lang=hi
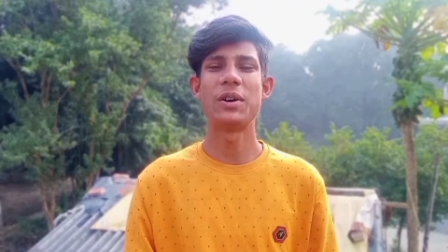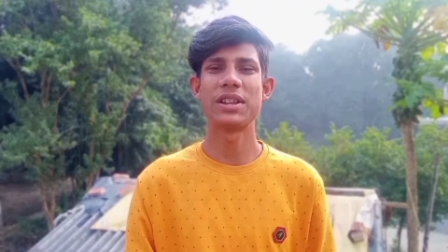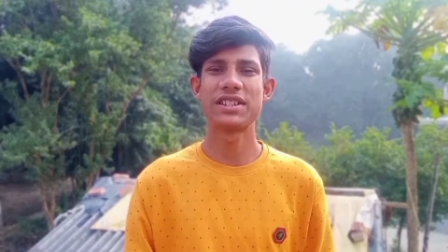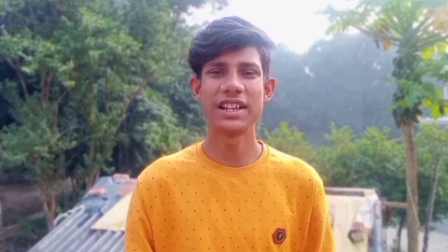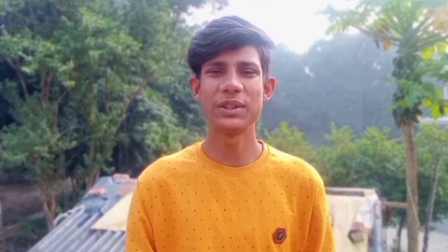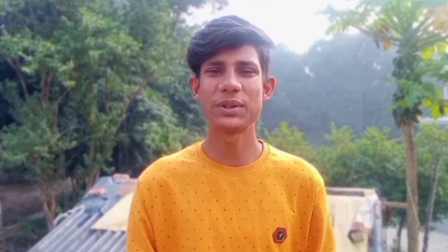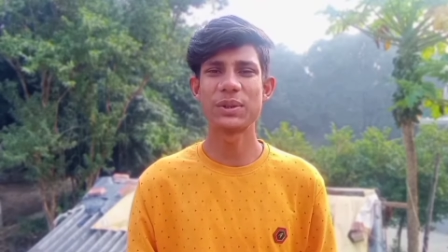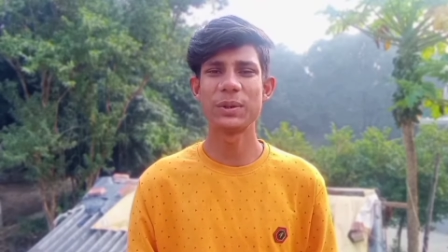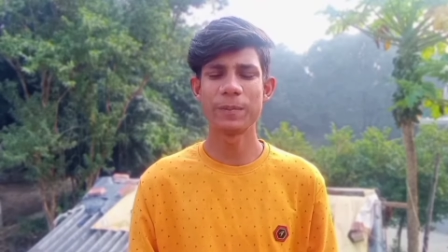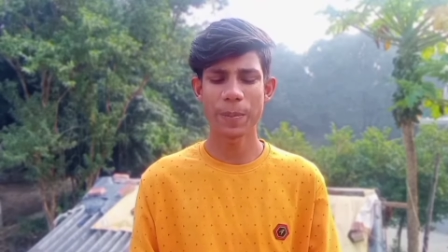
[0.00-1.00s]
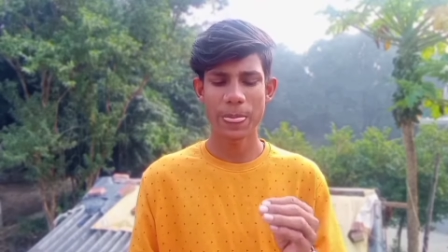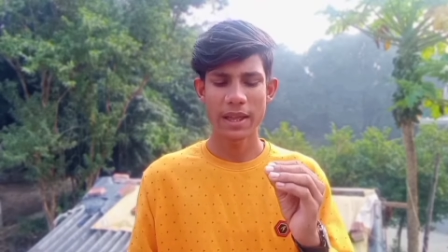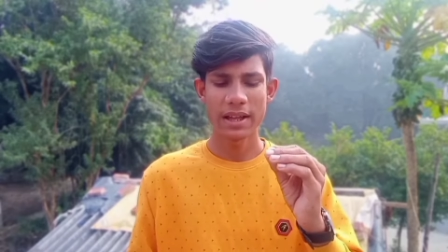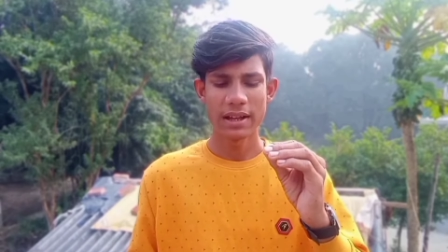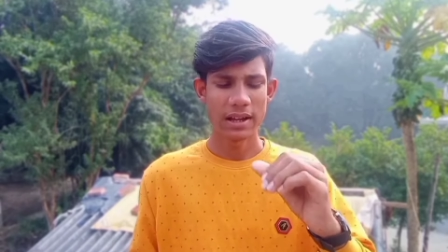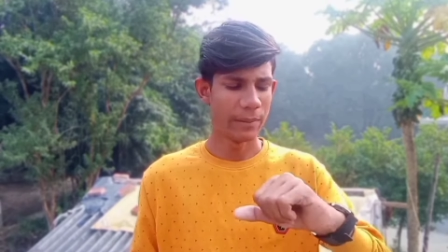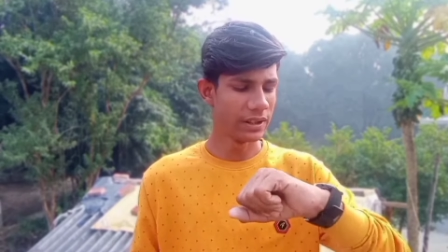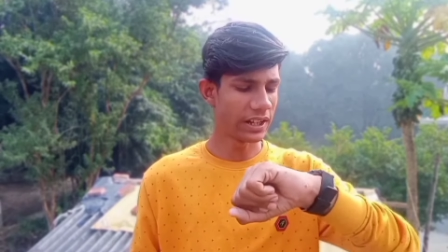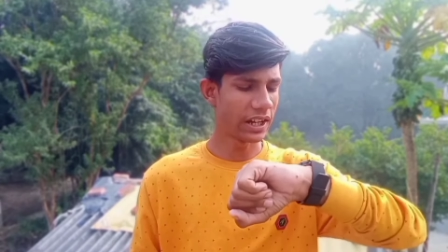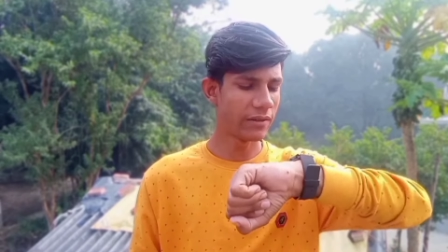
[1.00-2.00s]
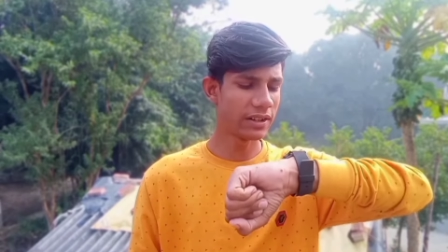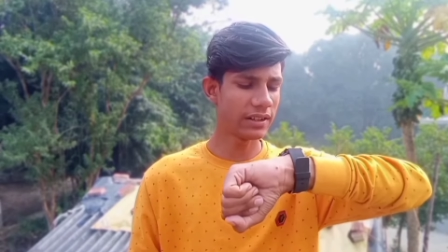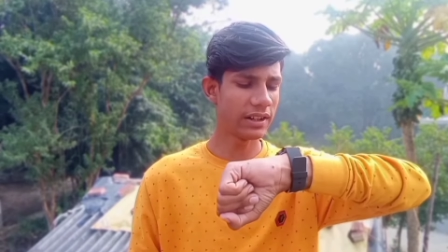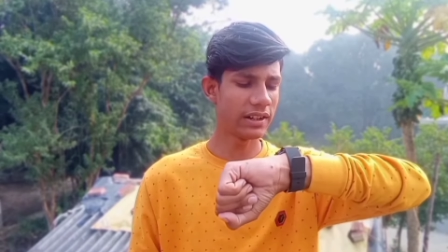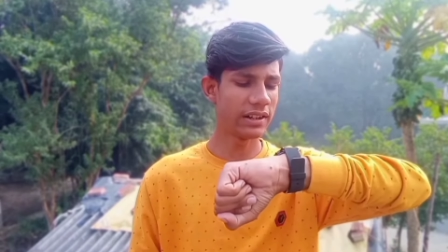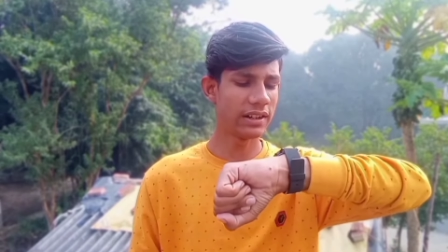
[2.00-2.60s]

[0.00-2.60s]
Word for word: और चलिए दोस्तों अभी तकरीबन